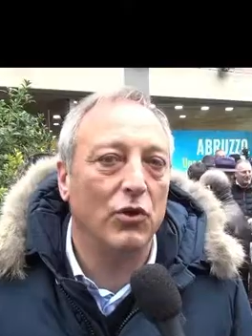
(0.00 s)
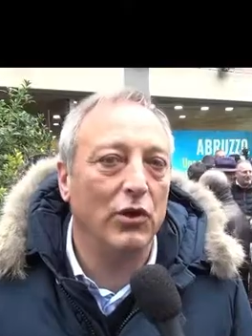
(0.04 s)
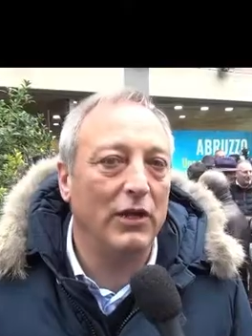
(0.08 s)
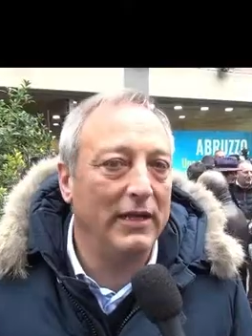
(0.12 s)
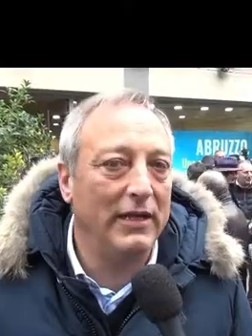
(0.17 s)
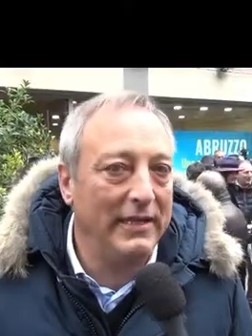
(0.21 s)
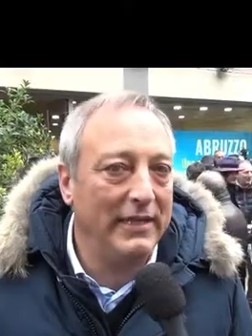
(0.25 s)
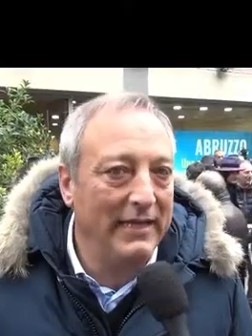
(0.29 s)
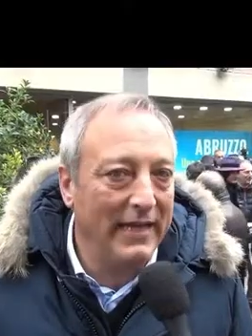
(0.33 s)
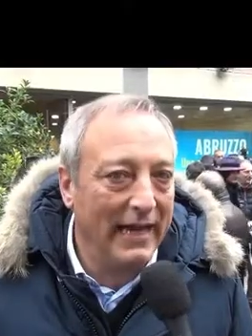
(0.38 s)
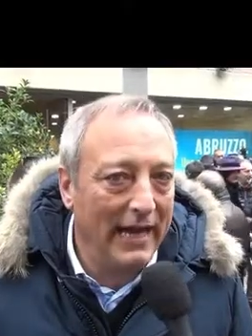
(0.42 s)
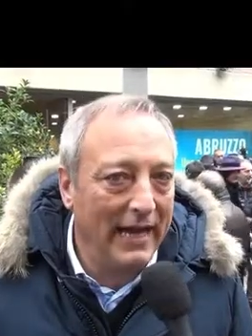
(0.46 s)

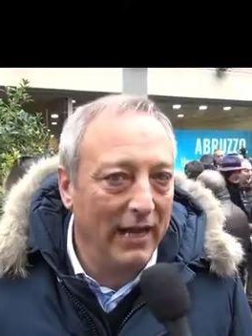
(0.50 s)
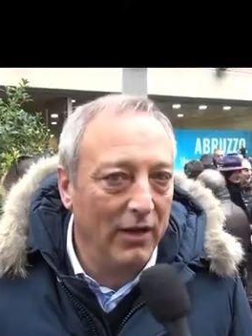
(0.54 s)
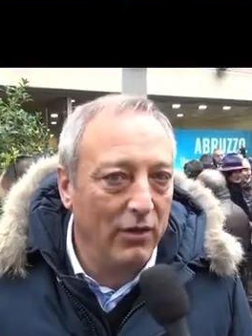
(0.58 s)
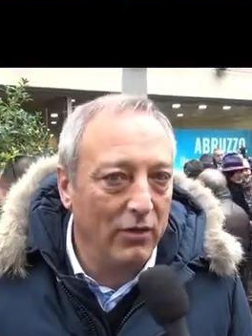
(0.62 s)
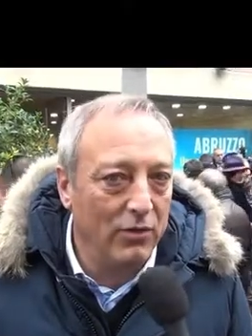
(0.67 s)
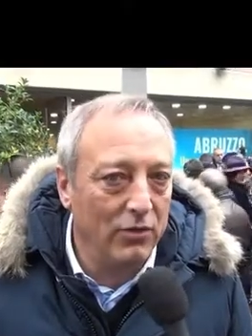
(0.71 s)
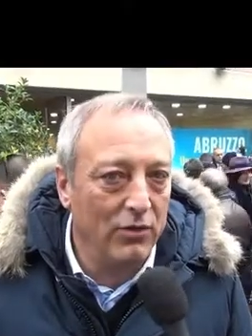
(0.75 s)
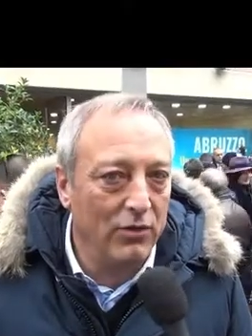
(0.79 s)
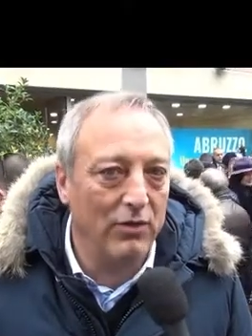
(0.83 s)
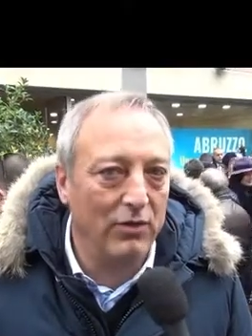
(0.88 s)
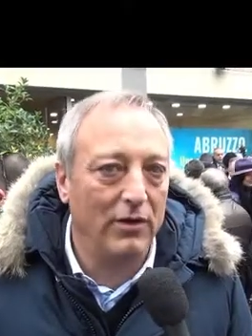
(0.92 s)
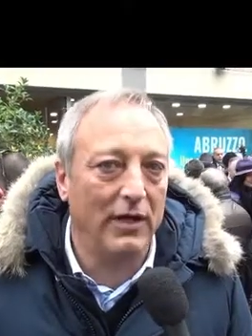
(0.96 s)
il
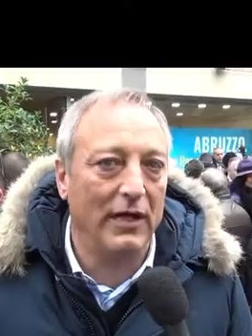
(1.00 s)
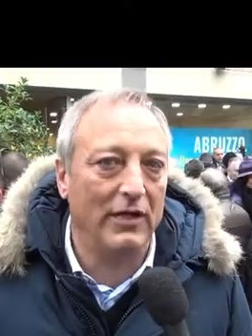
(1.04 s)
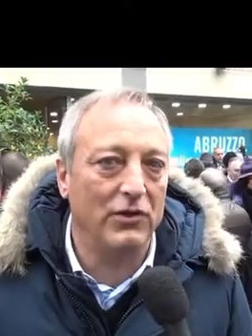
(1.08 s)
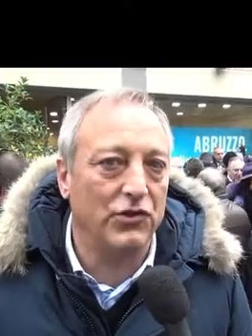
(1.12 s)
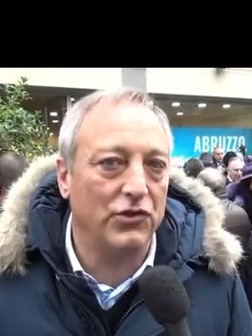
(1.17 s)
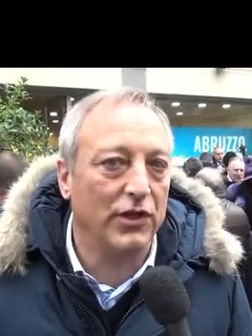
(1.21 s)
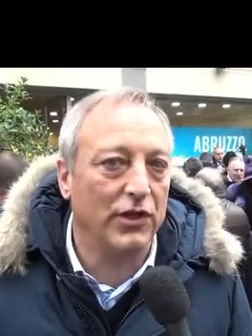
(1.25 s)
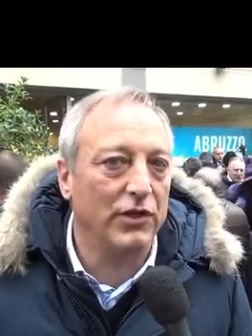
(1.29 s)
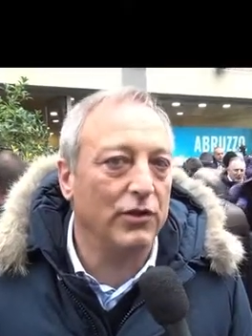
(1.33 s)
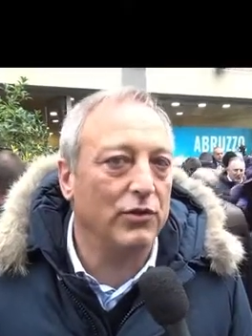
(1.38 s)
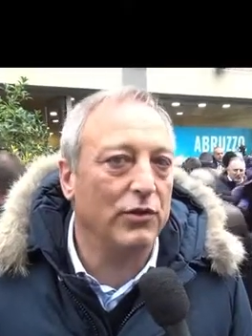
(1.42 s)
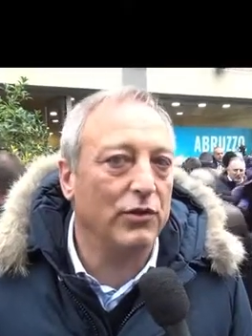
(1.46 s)
dialogo al
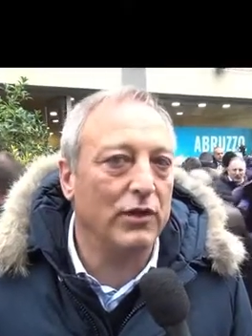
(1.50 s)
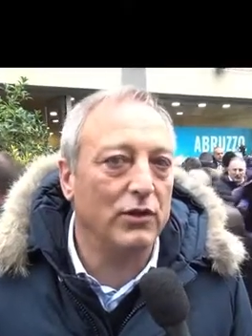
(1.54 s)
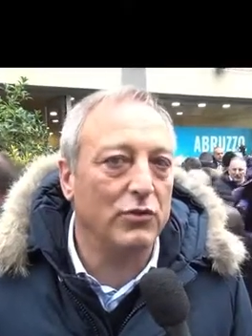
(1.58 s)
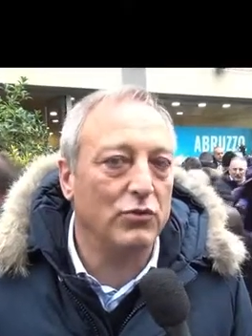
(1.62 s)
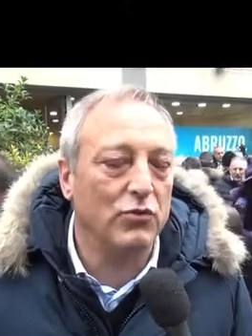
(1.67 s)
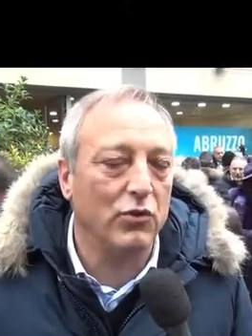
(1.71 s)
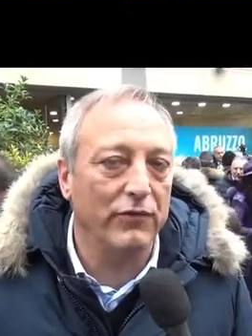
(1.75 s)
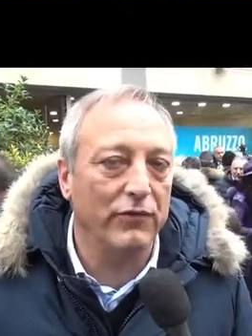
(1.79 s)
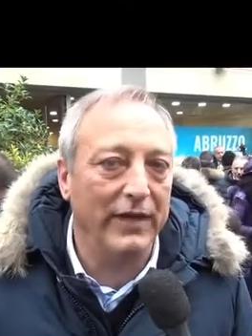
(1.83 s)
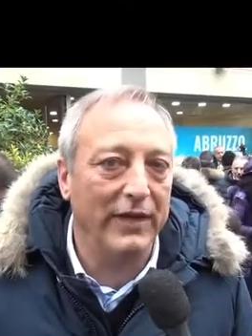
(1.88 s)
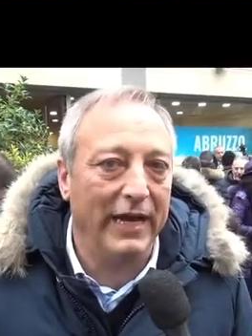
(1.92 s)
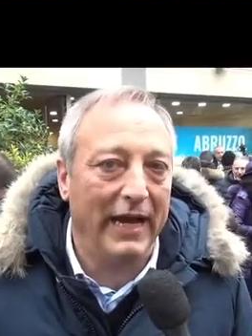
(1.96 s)
centro del
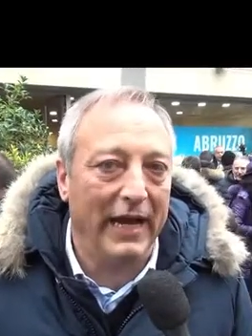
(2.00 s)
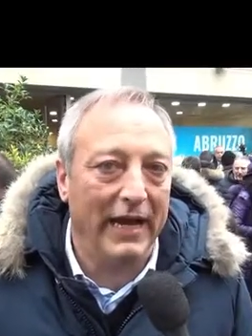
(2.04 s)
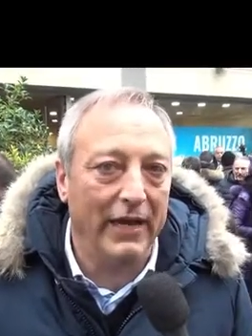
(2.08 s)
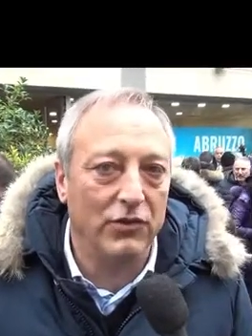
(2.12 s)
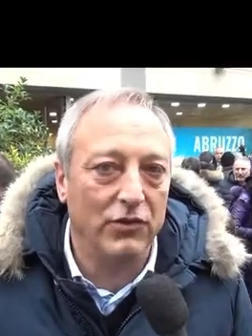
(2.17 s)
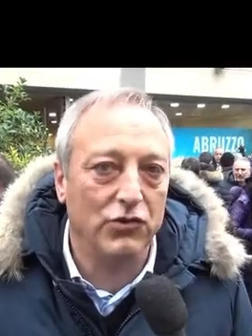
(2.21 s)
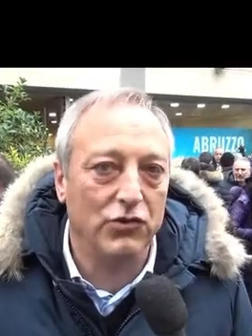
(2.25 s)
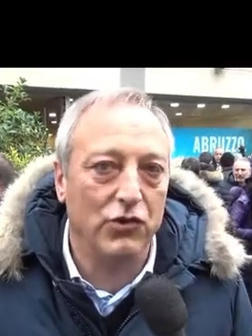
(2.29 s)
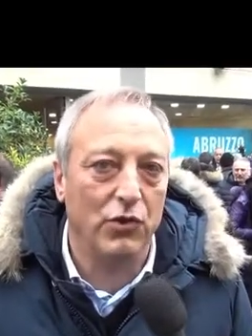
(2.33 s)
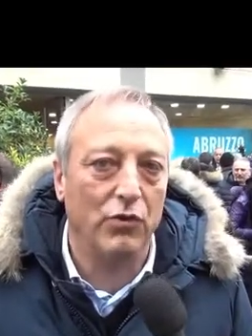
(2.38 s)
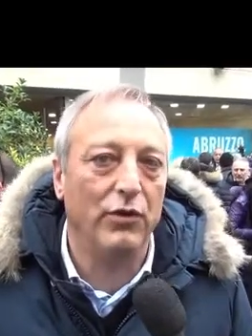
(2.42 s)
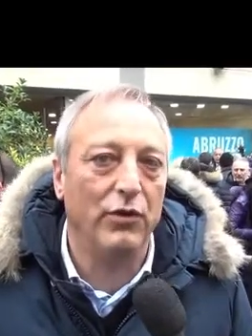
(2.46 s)
suo
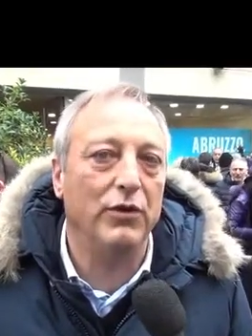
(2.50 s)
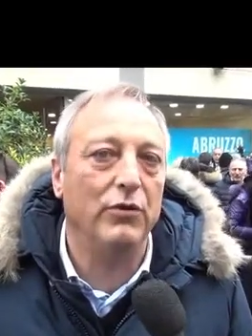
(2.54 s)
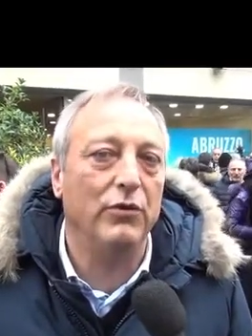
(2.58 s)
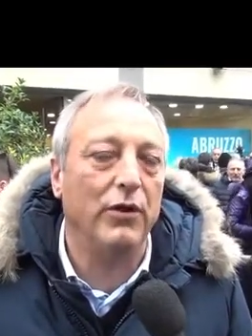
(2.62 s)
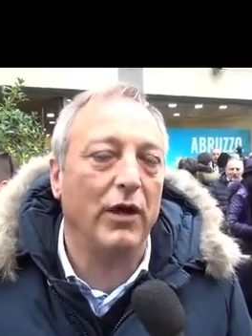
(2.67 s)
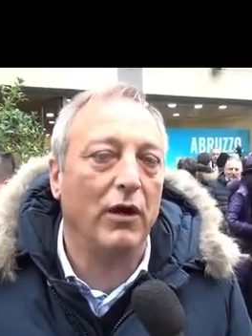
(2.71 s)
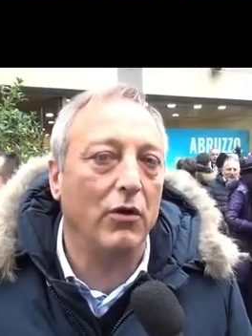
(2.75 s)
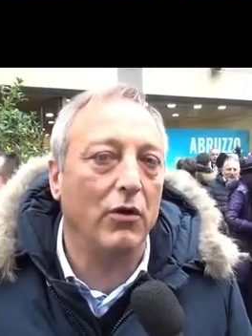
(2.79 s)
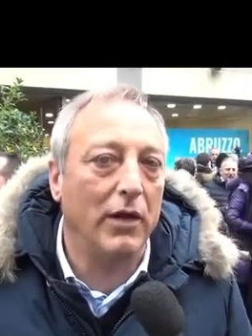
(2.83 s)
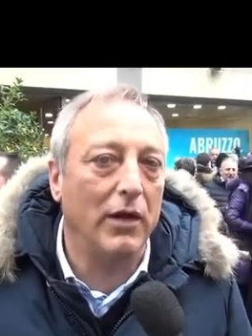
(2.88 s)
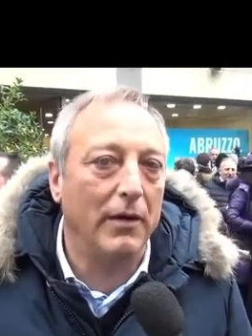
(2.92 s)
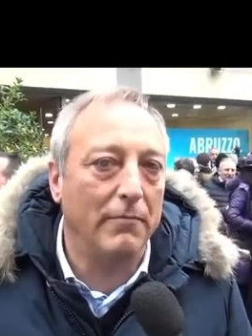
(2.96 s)
viaggio, quindi
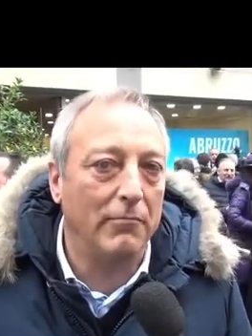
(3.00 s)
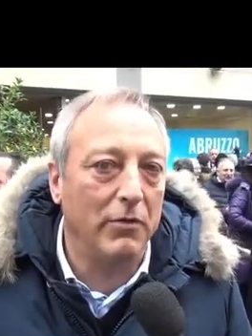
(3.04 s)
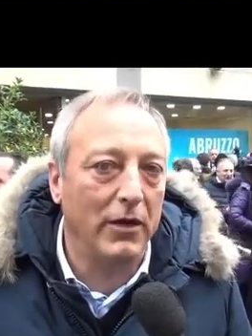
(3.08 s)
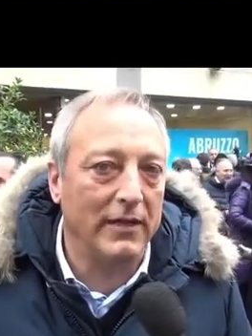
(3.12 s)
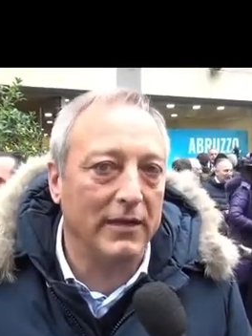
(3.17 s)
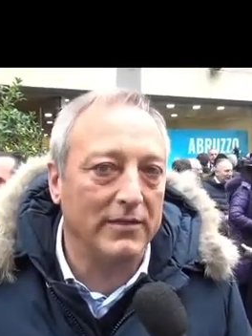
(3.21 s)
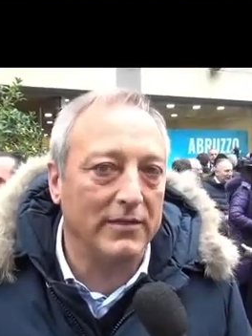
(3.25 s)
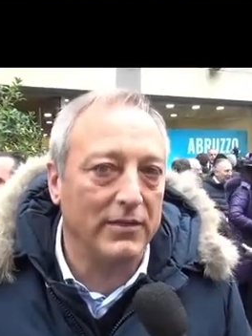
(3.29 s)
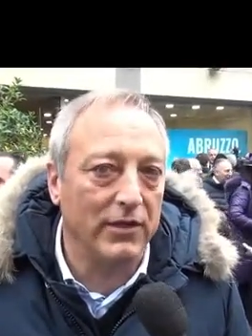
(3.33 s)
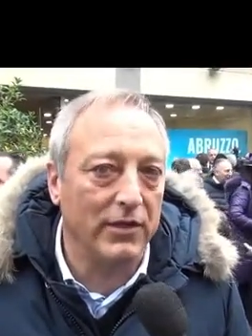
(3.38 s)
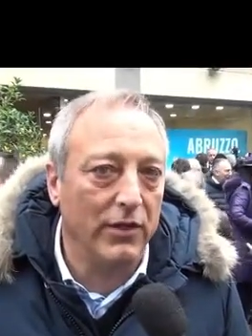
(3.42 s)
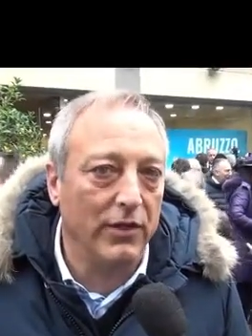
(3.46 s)
una
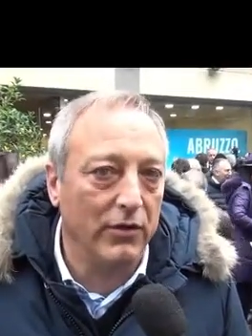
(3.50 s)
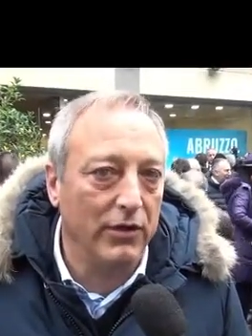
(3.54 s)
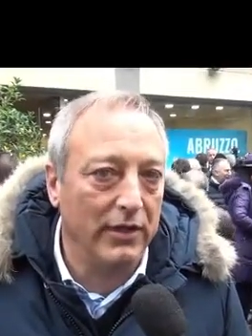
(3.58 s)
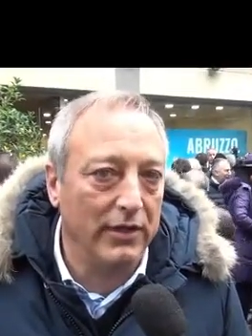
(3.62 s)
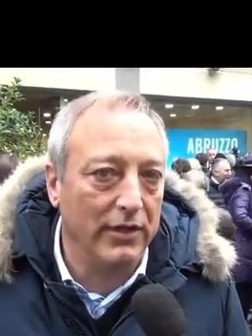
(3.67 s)
collaborazione con i